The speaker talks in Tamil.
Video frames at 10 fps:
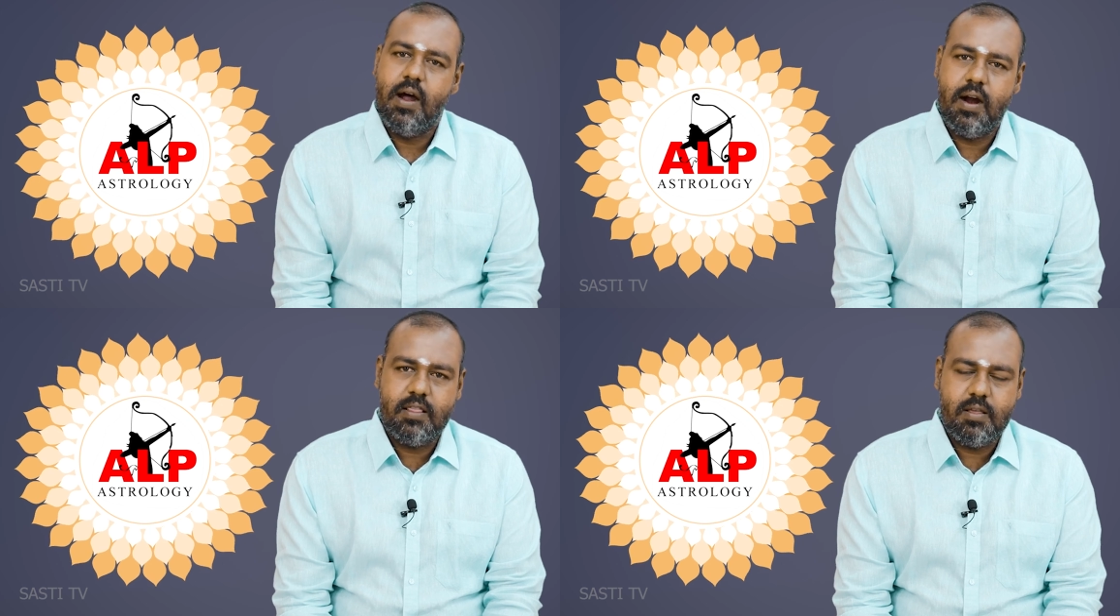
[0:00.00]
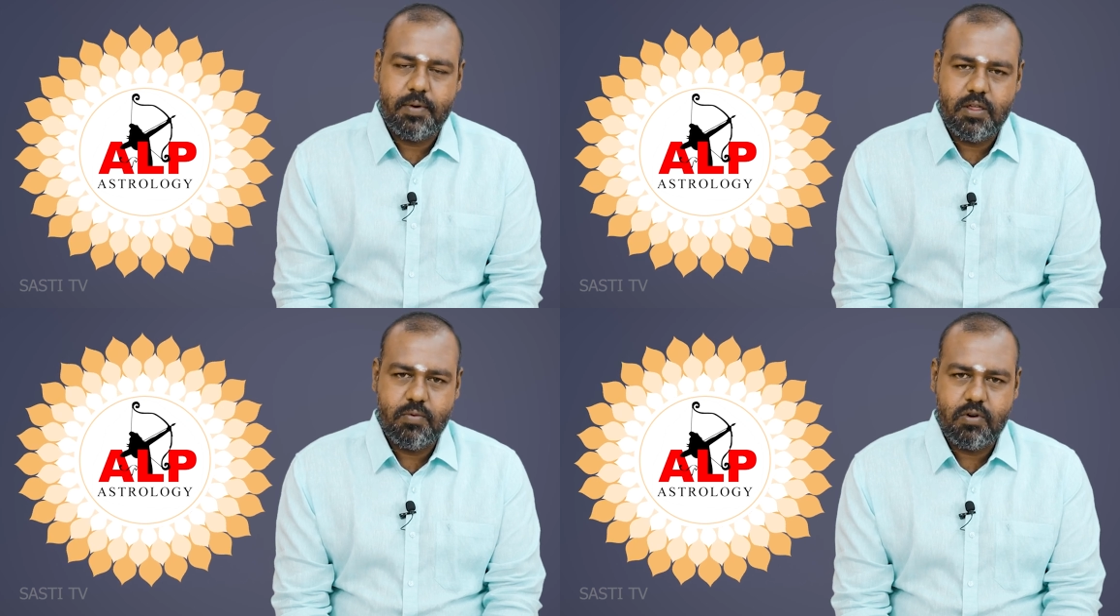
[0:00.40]
அடுத்து
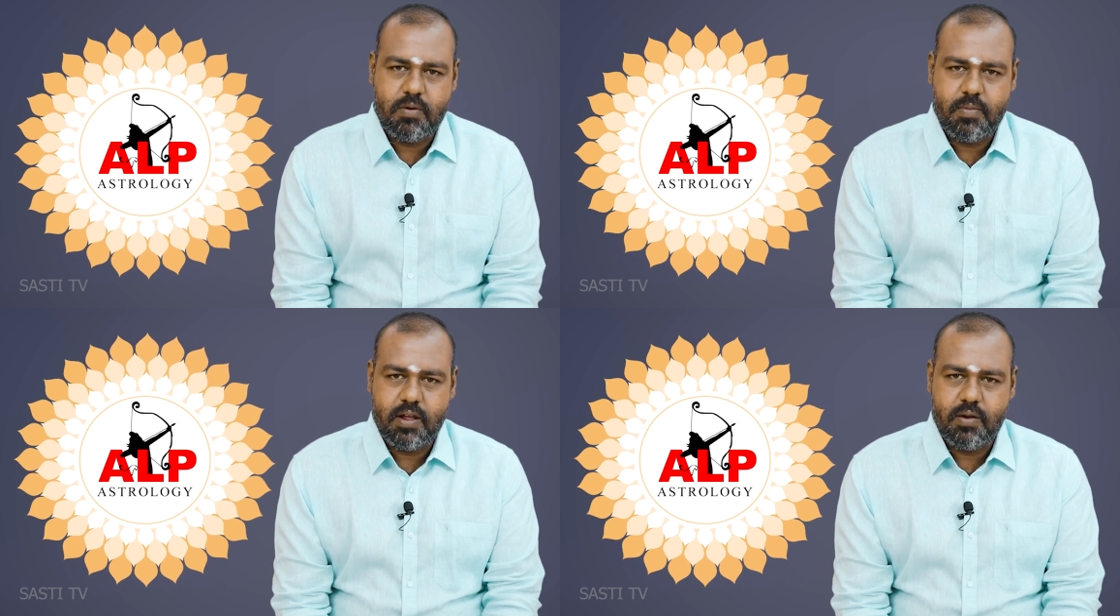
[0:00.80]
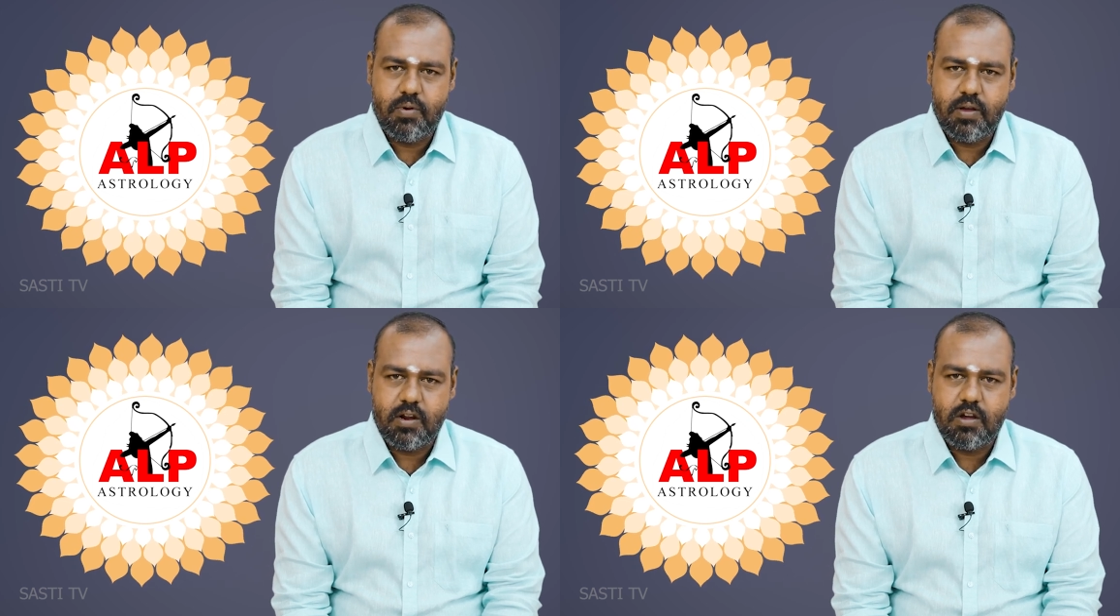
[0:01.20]
பதிமூன்றரை மணி நேரம்
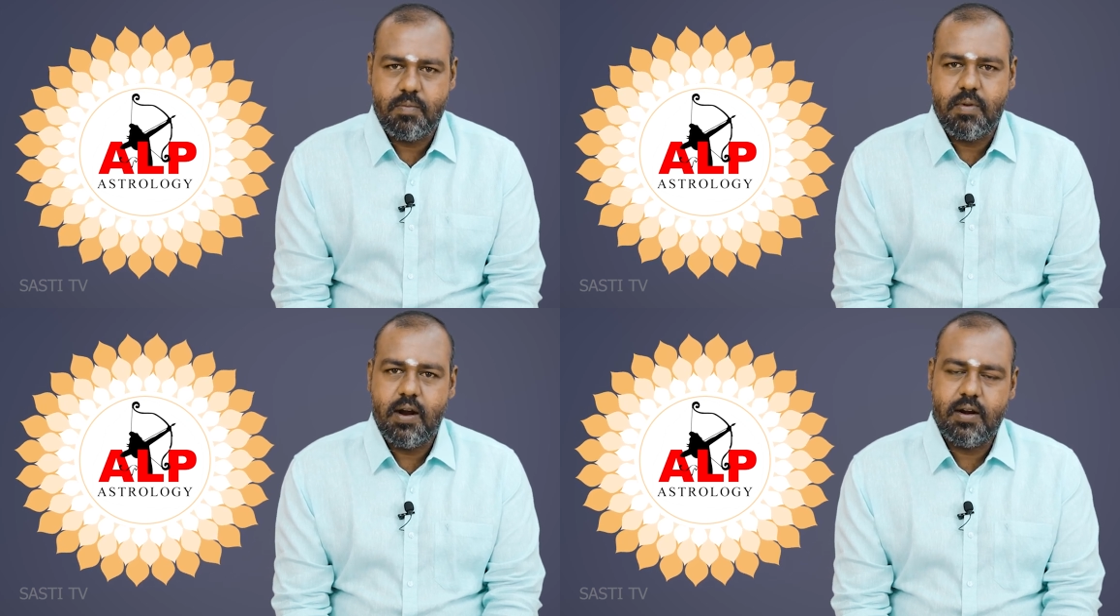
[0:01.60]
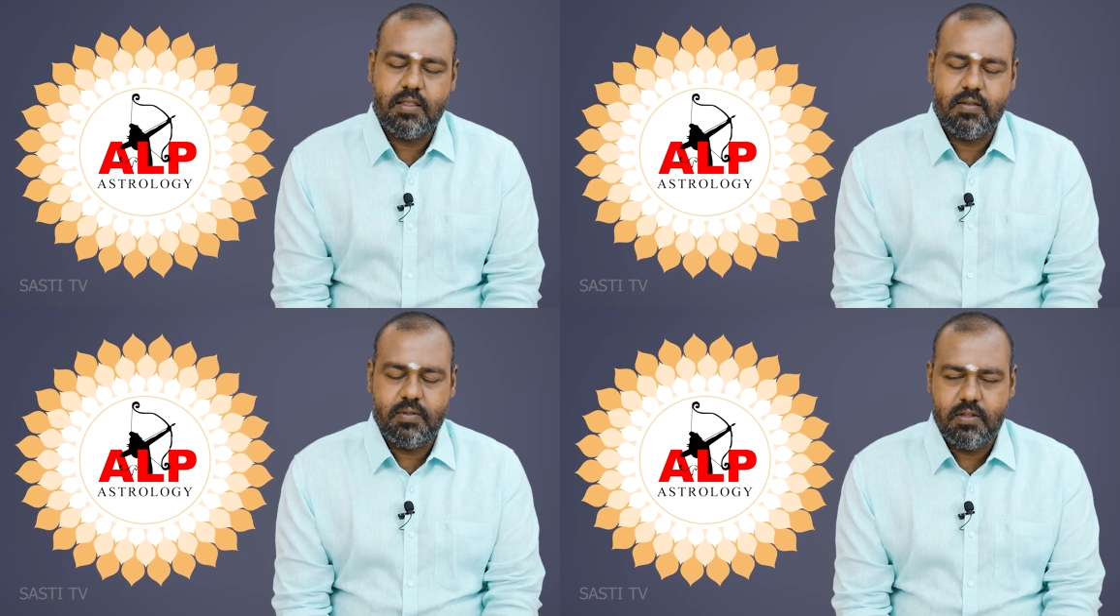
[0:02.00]
ஒரு கிரகம்
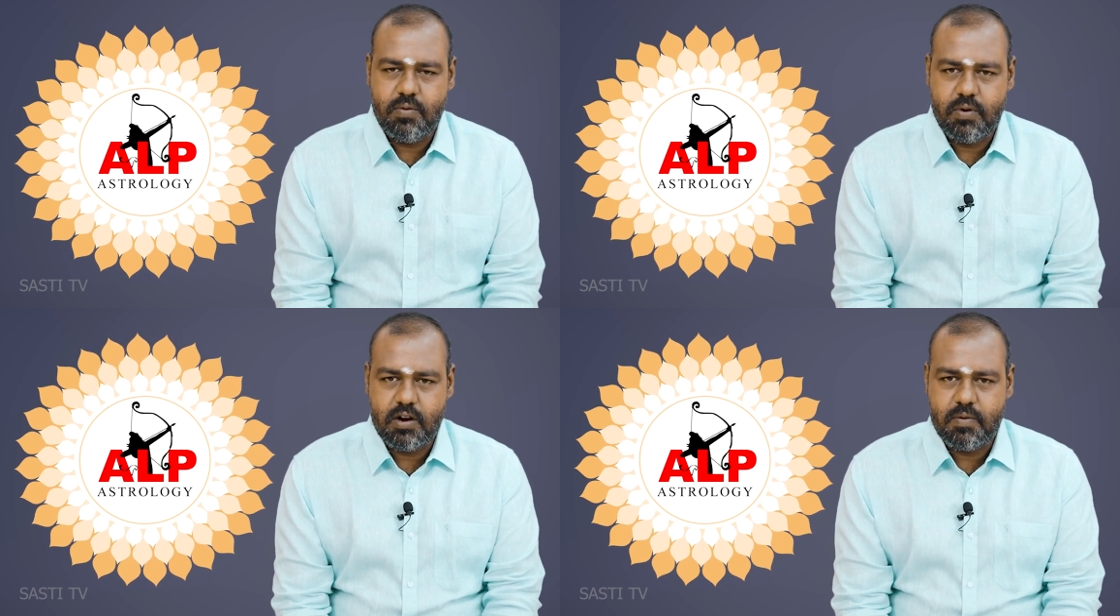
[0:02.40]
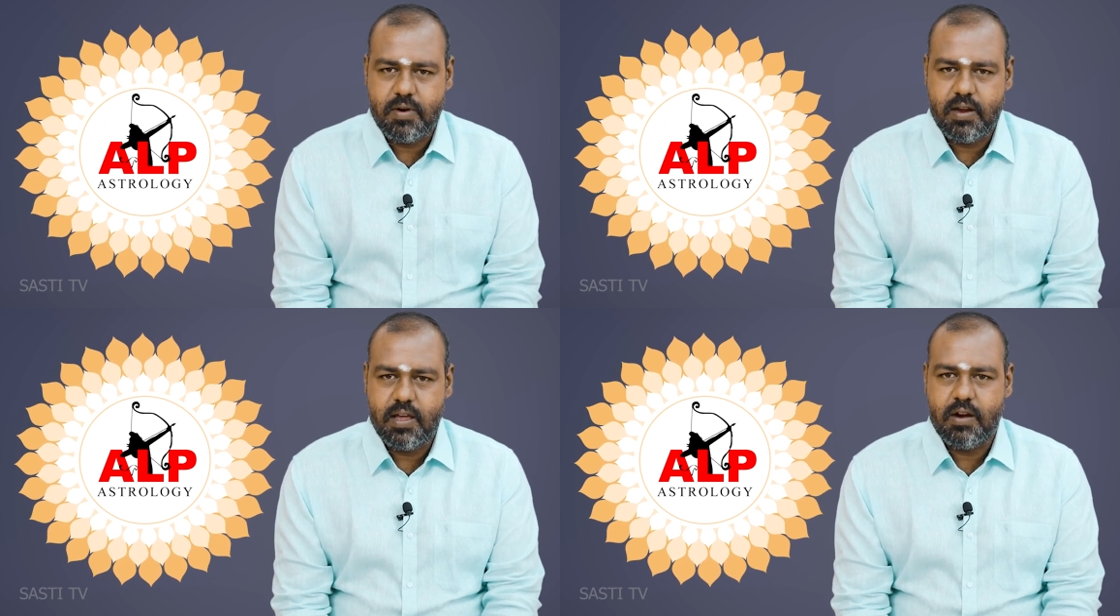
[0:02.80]
அடுத்து வந்து ஒன்றரை
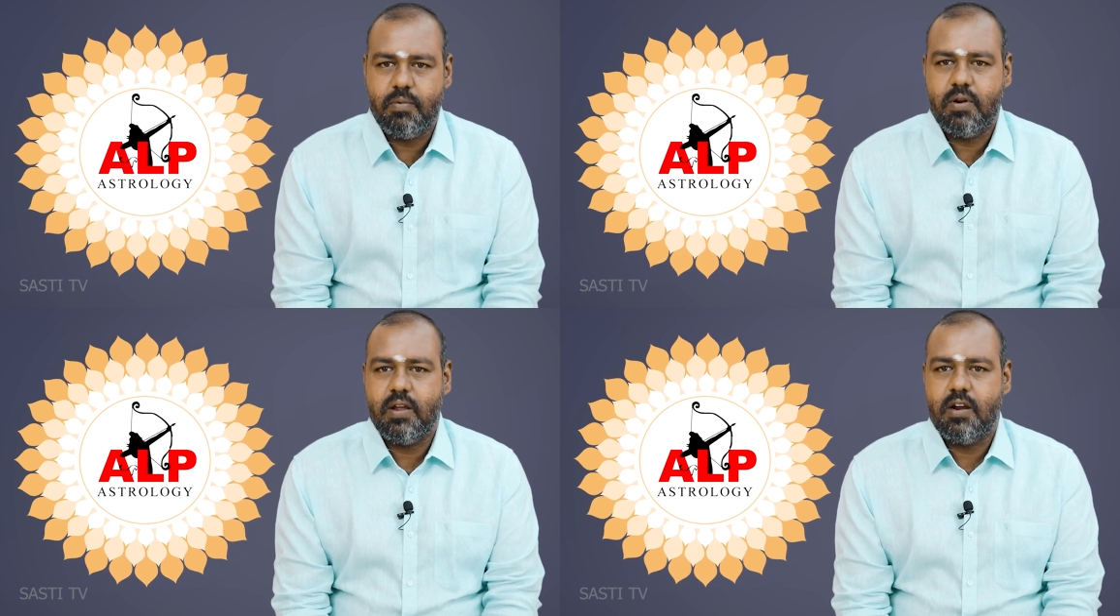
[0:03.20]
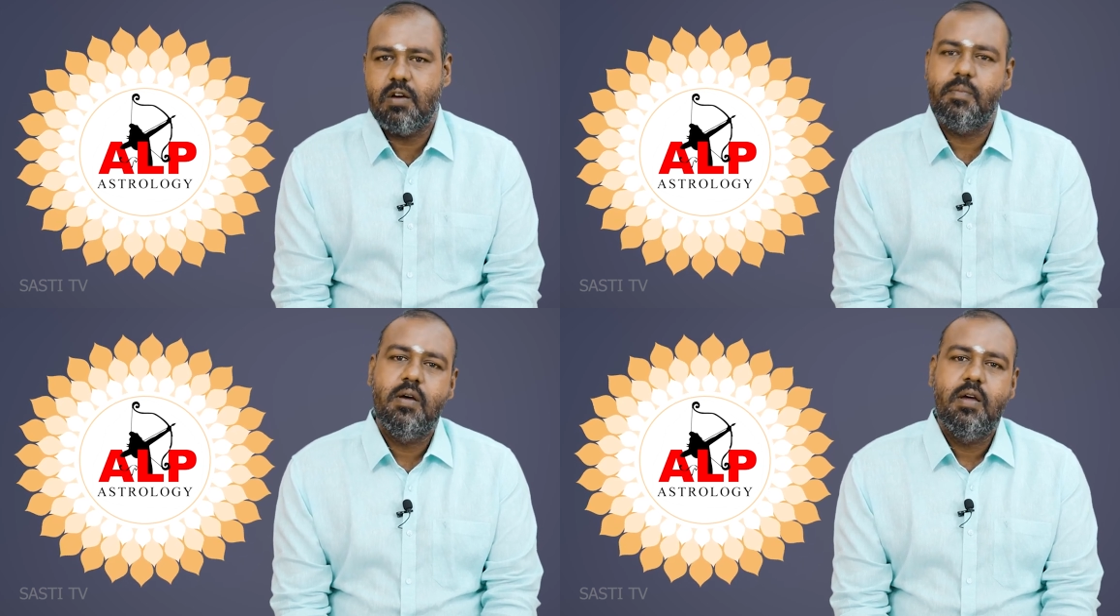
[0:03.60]
மணி நேரம் ஒரு
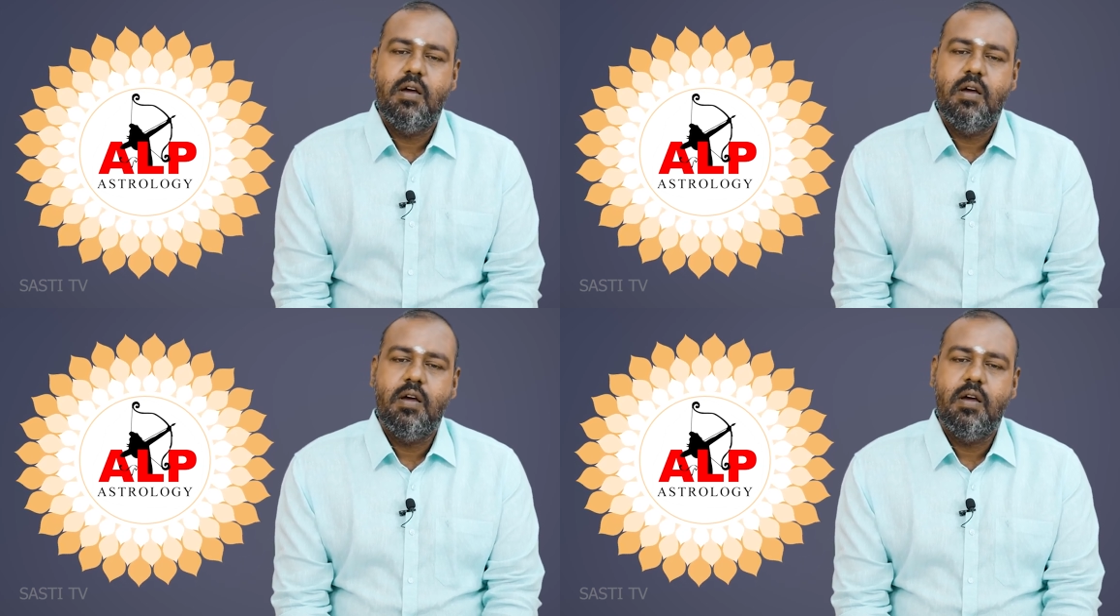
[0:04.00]
கிரகம்